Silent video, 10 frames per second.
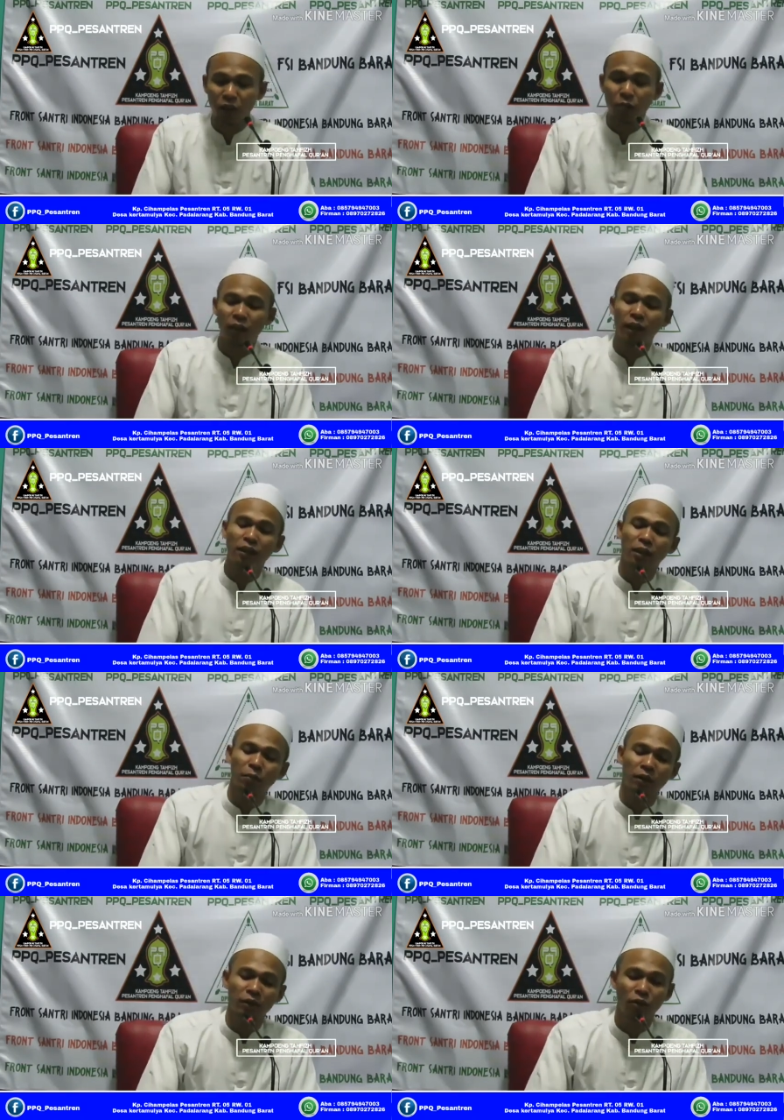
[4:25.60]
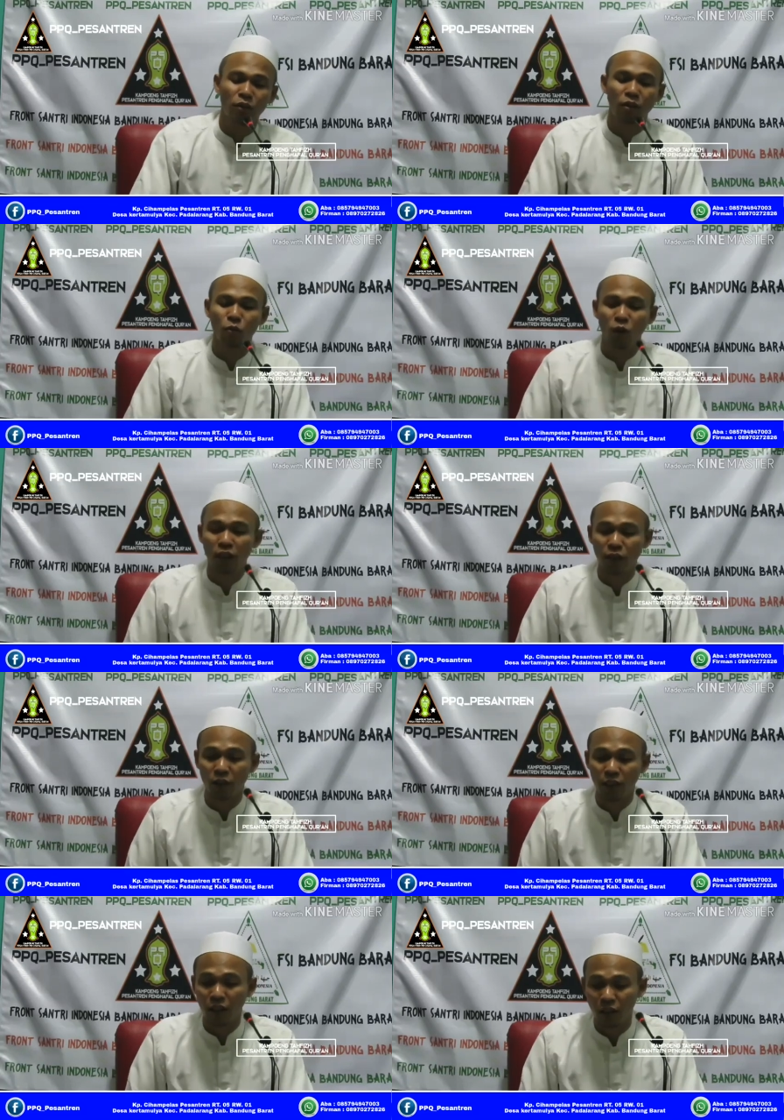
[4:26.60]
bagaimana anda mengetahui
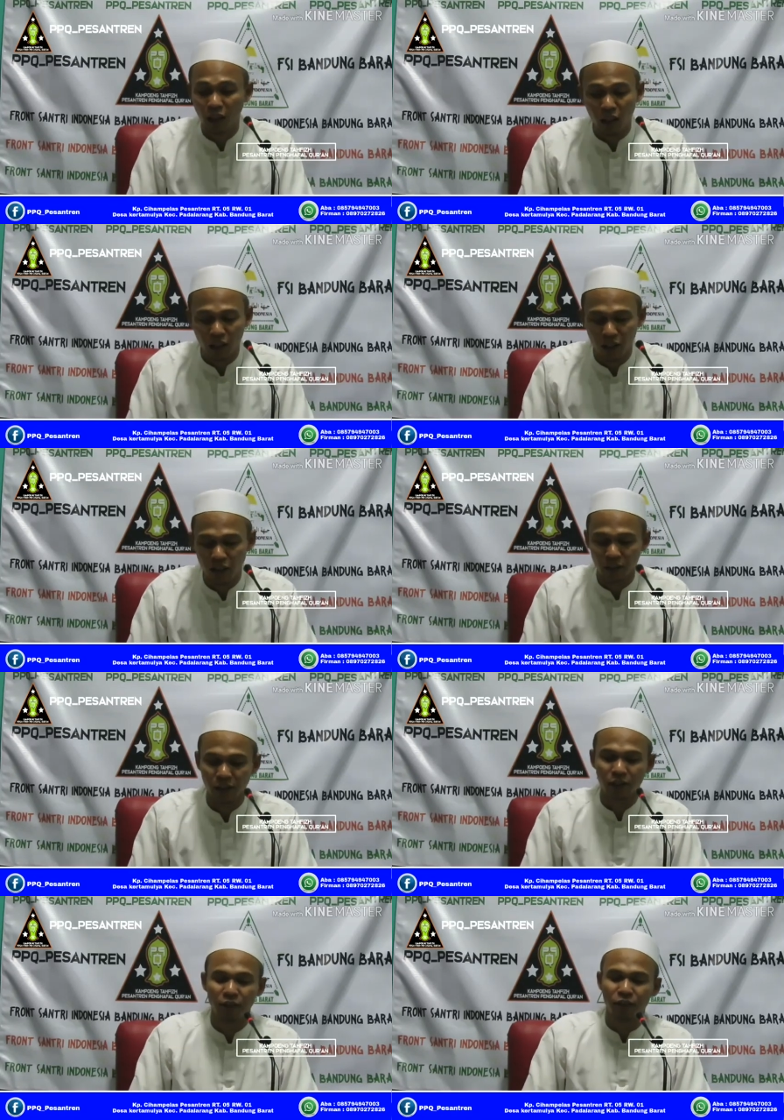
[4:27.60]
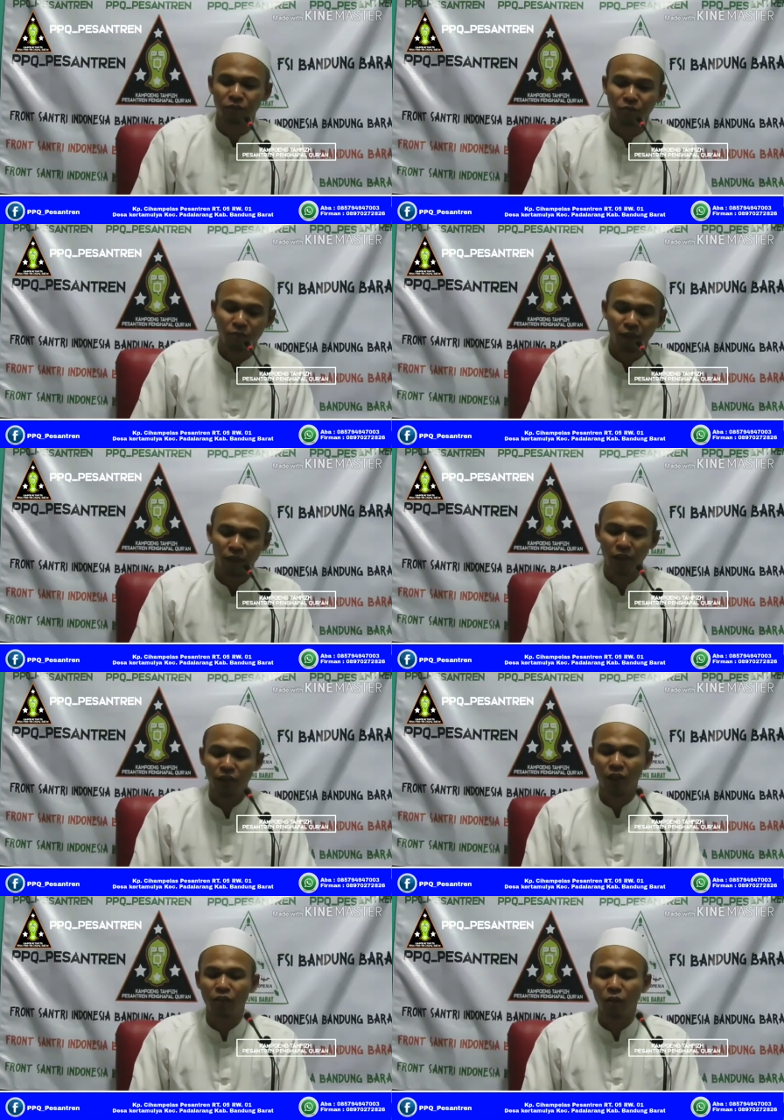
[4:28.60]
wali-wali Allah yaitu
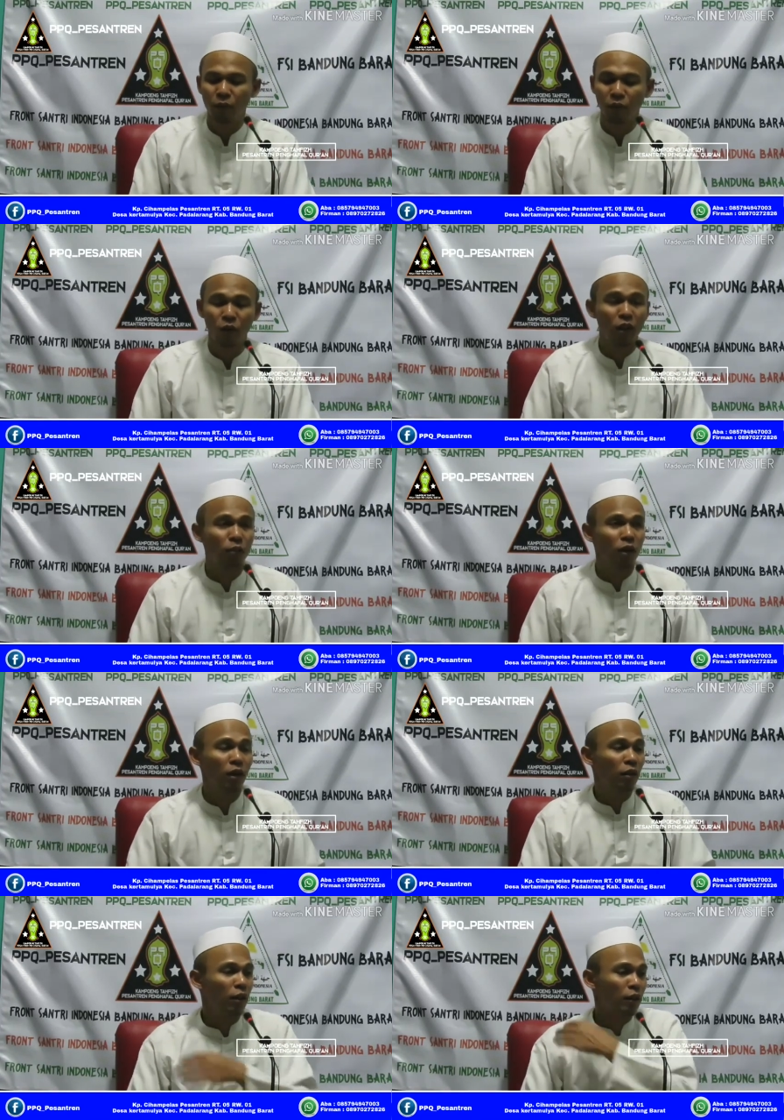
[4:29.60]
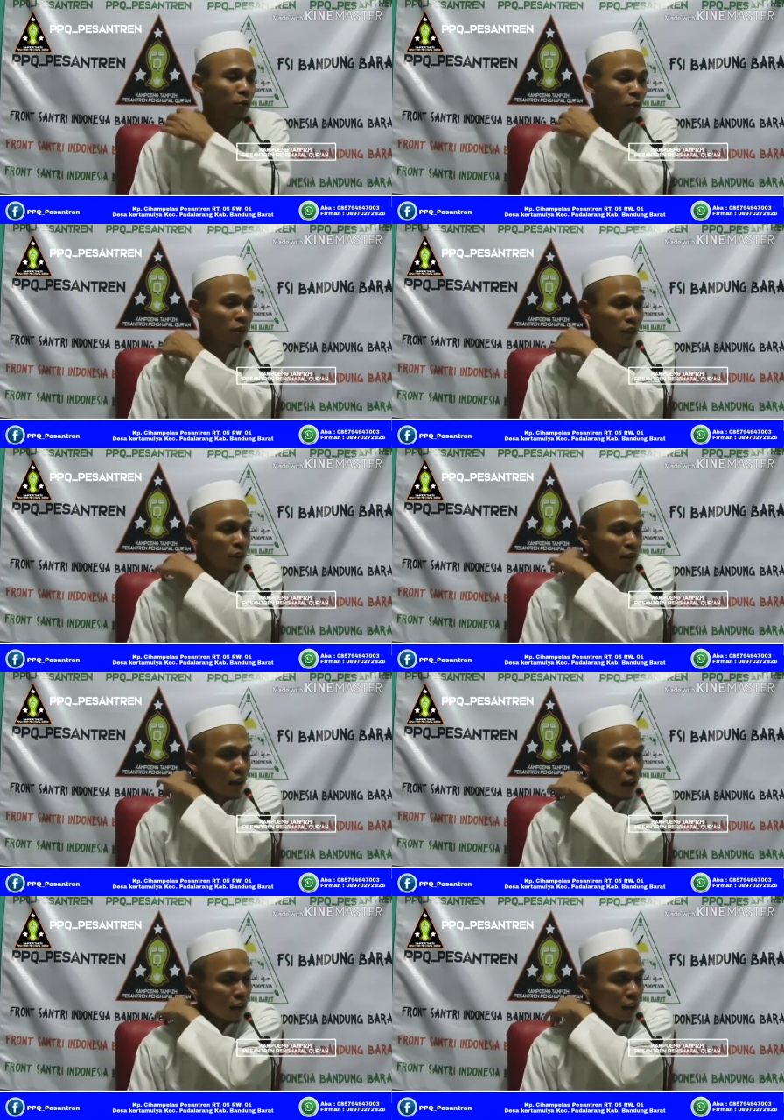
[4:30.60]
dijawab bahwa wali-wali Allah itu
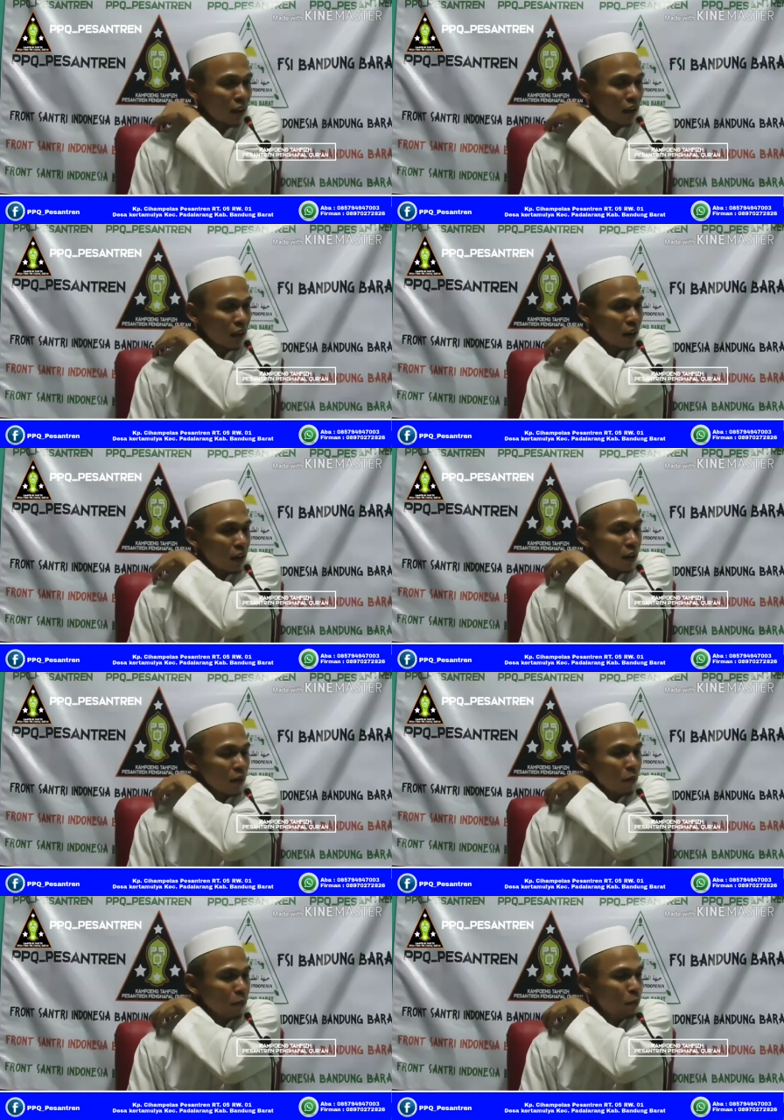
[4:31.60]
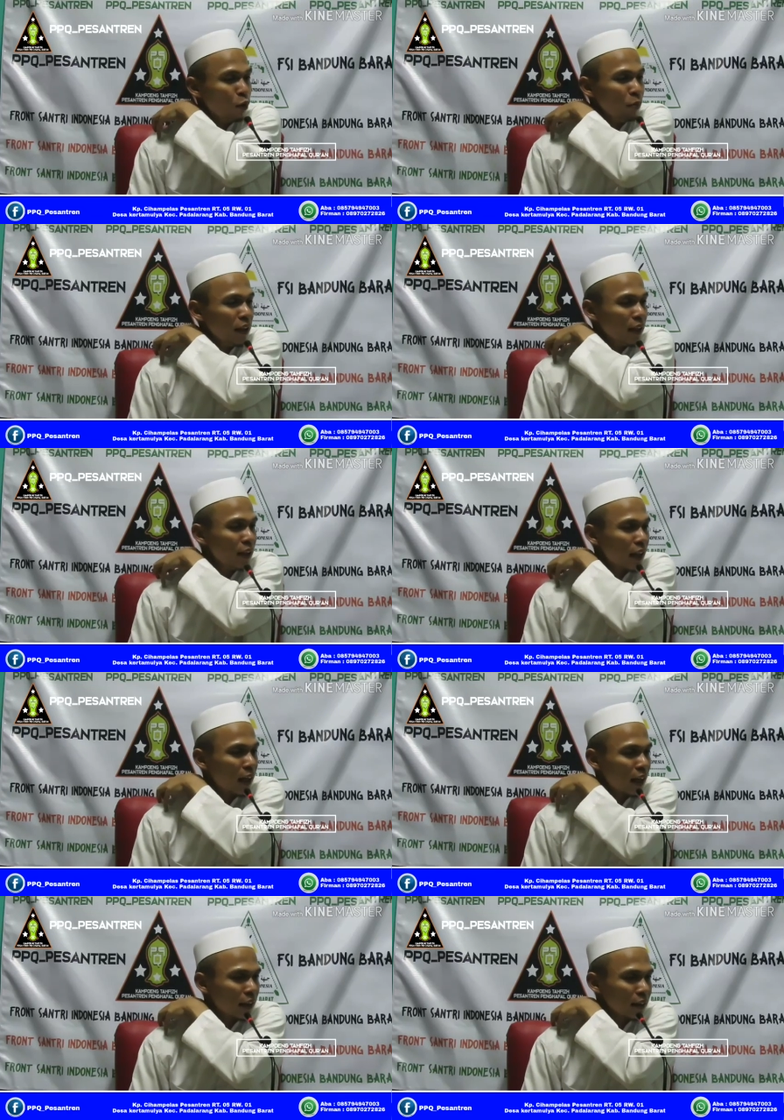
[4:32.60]
tidak Allah
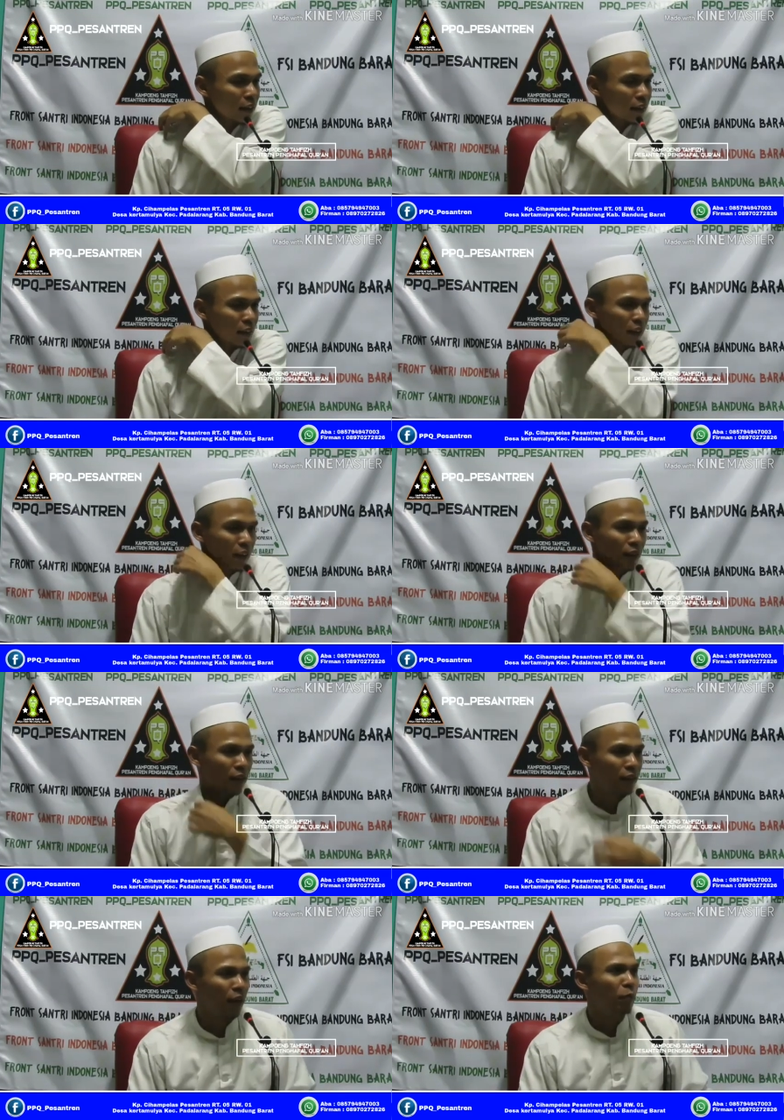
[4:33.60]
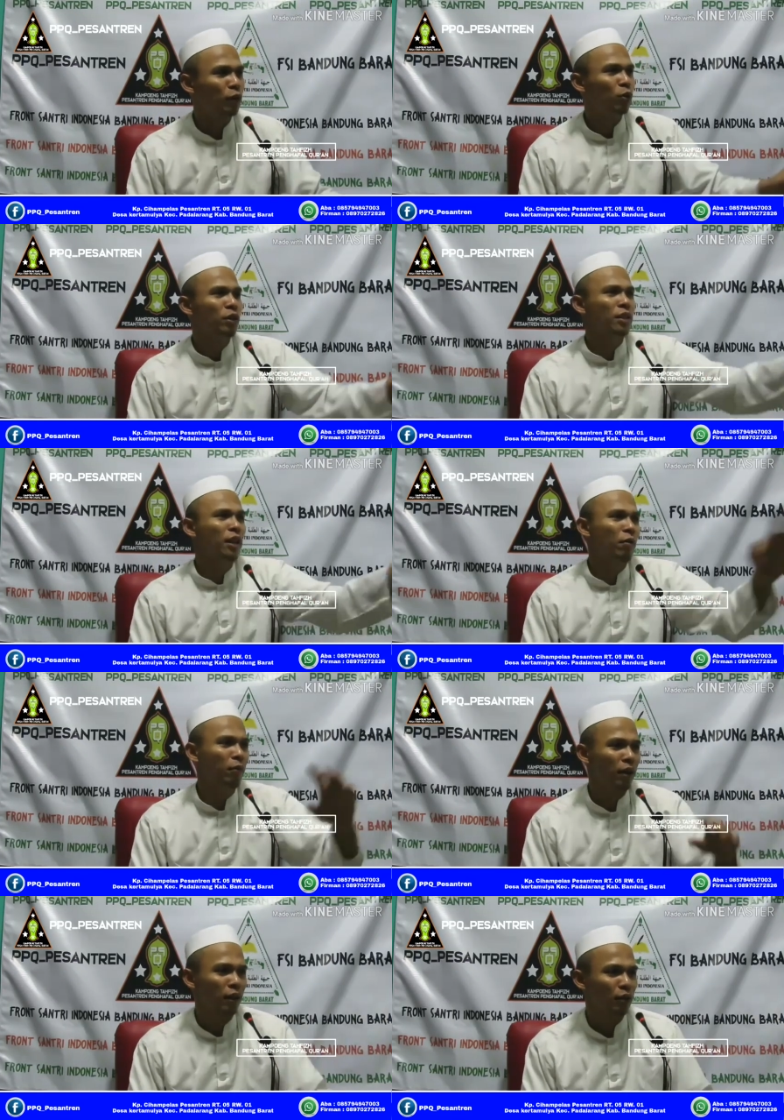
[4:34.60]
boomingkan ya ya bentuknya
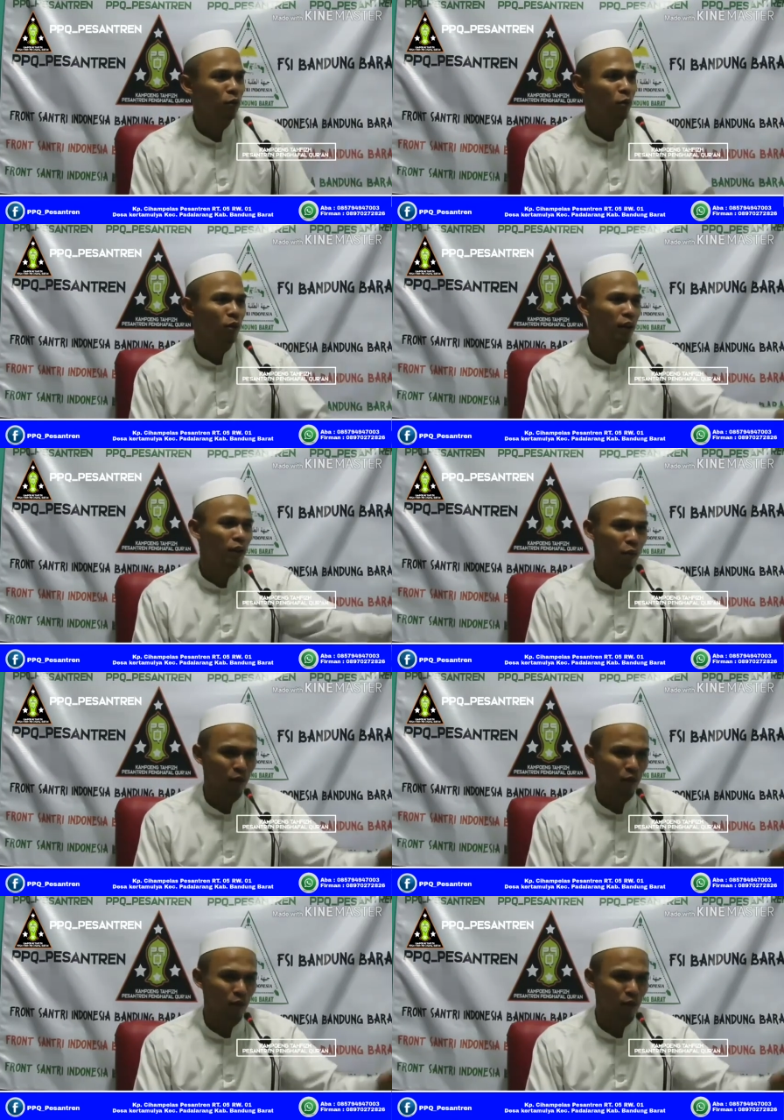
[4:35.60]
sama gitu orang